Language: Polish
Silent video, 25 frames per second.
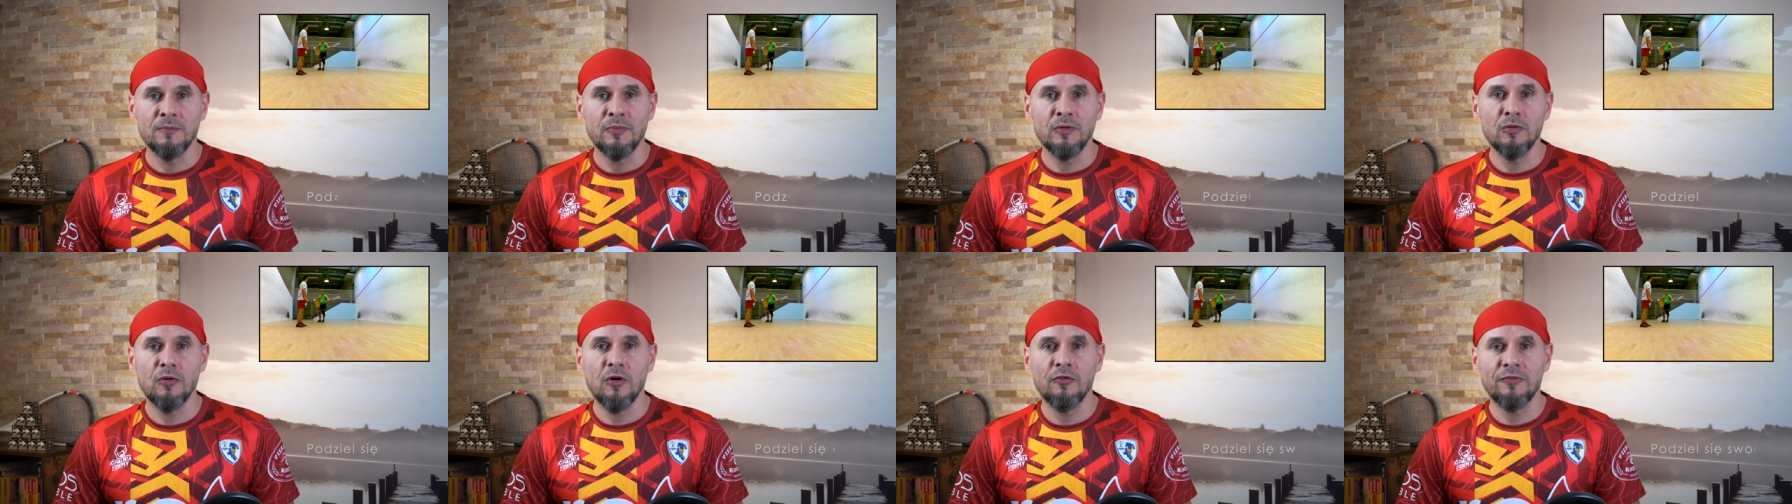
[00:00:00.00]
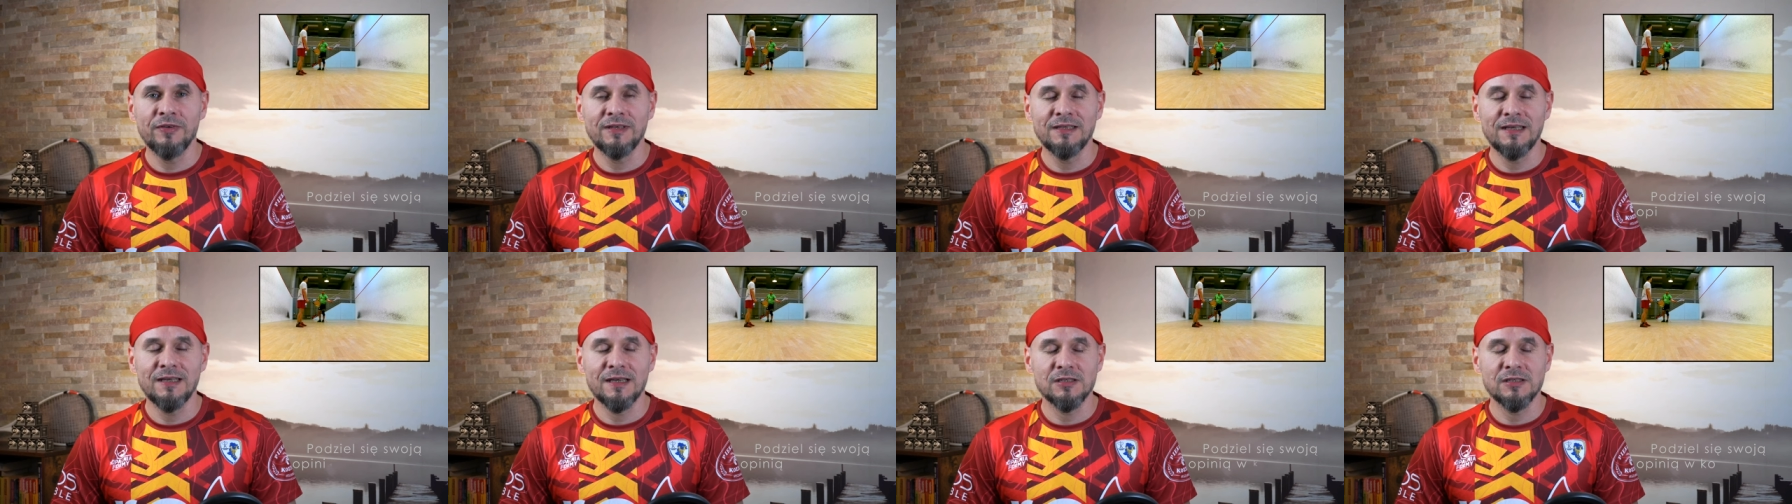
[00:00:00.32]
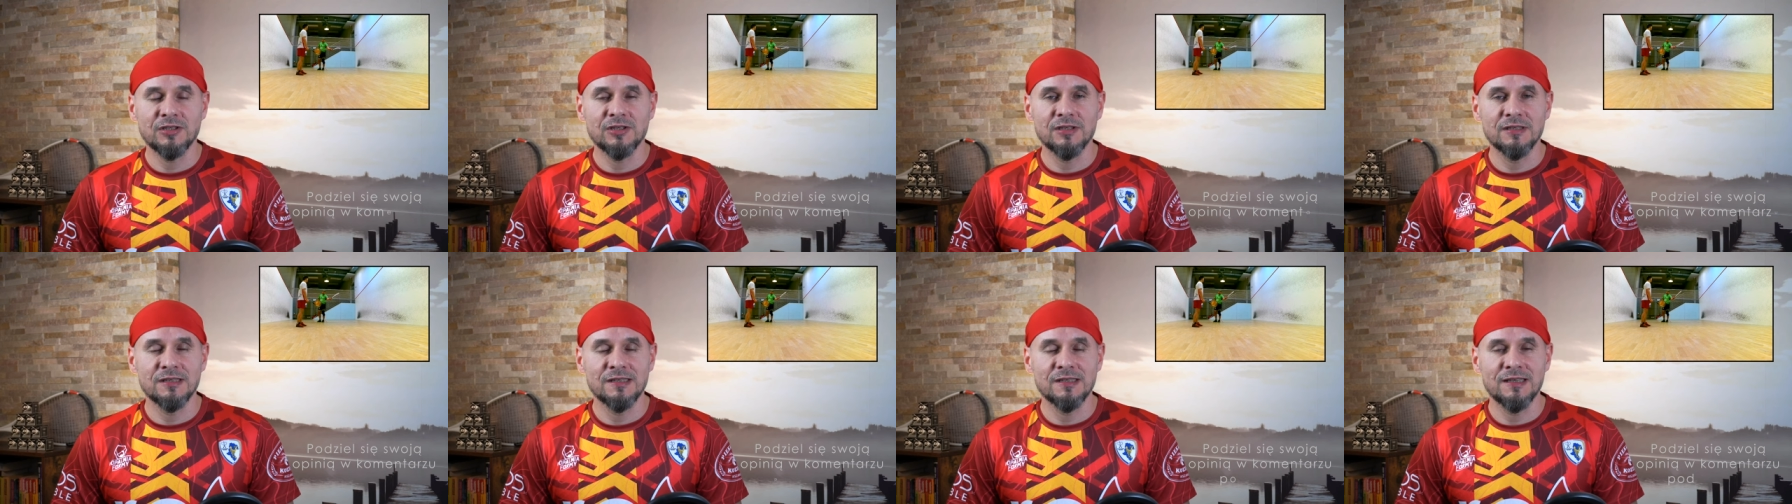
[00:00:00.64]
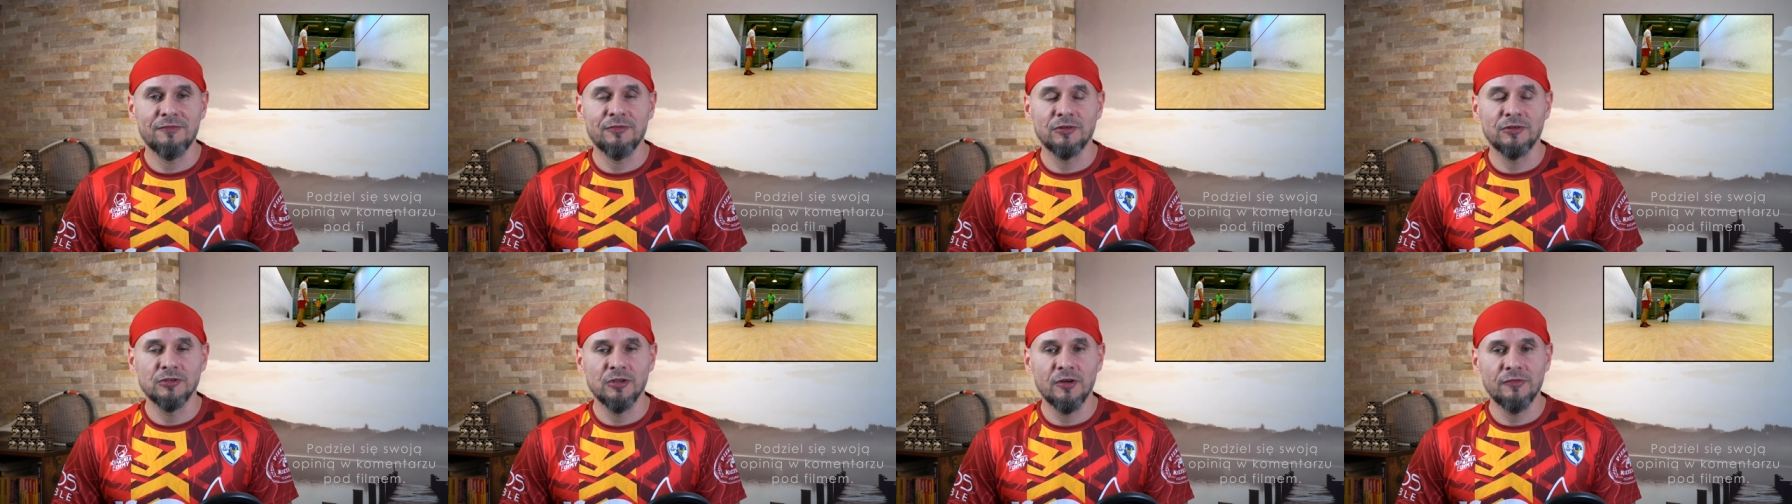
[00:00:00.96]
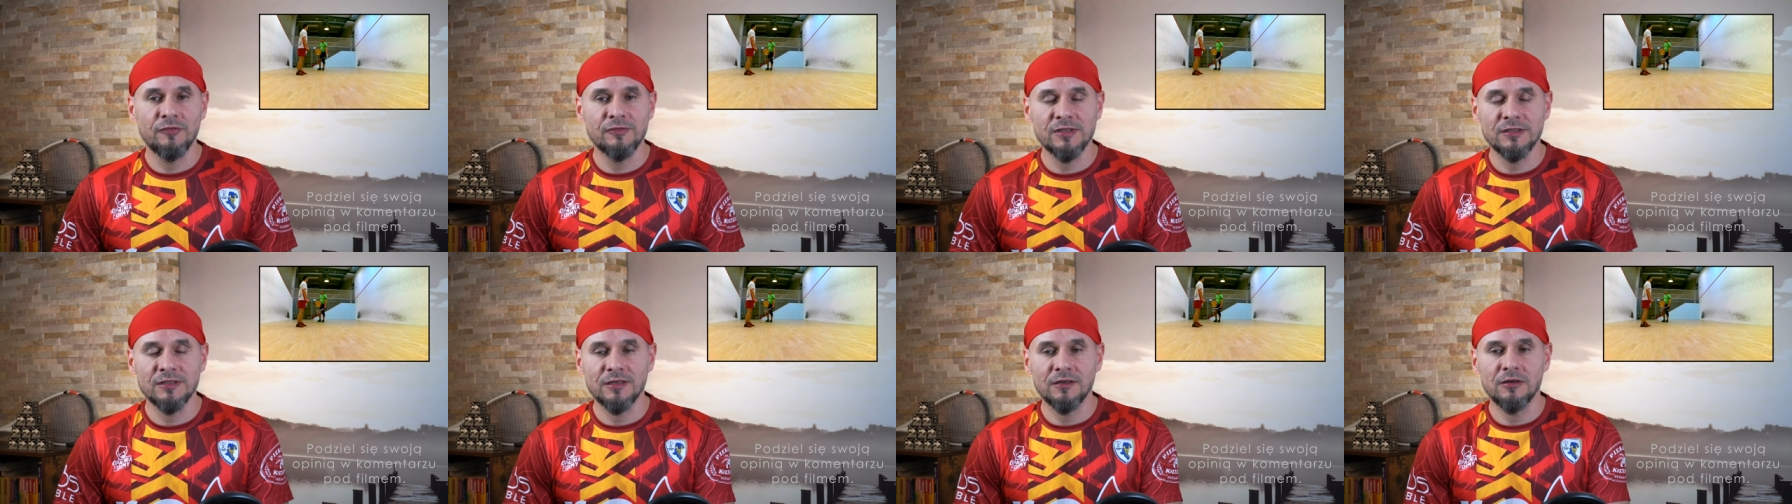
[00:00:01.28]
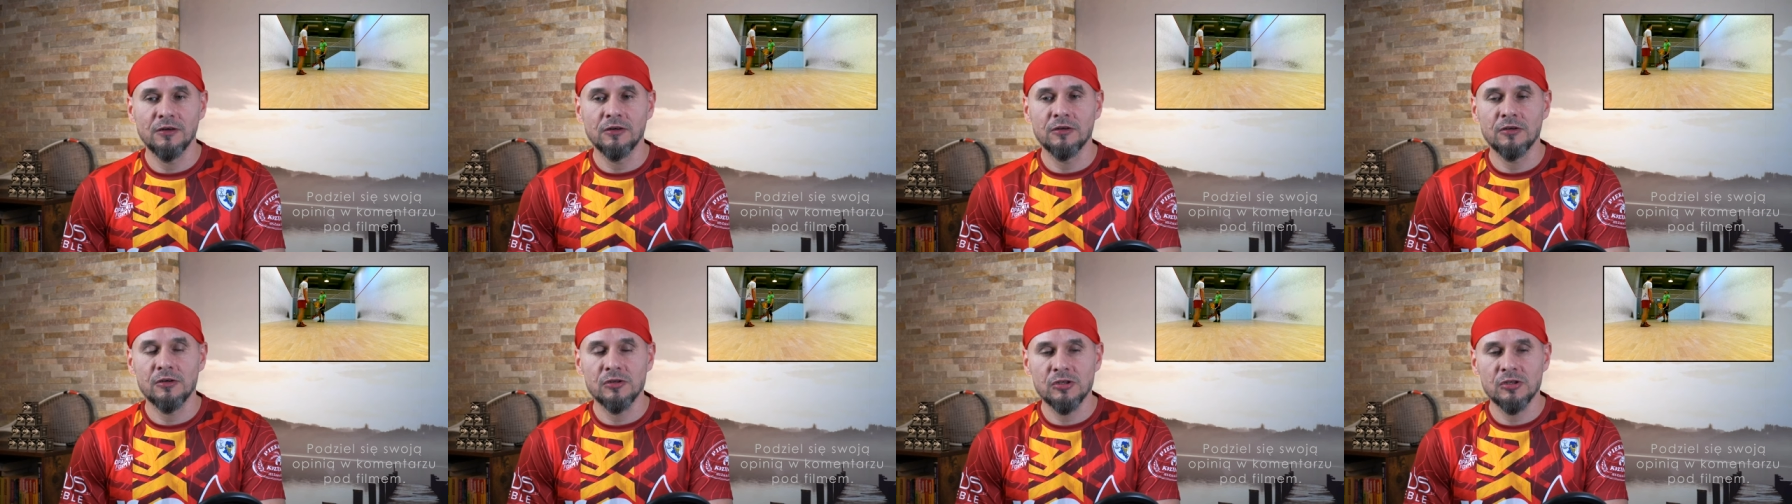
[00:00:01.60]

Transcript: było widać, że zawodowcy tego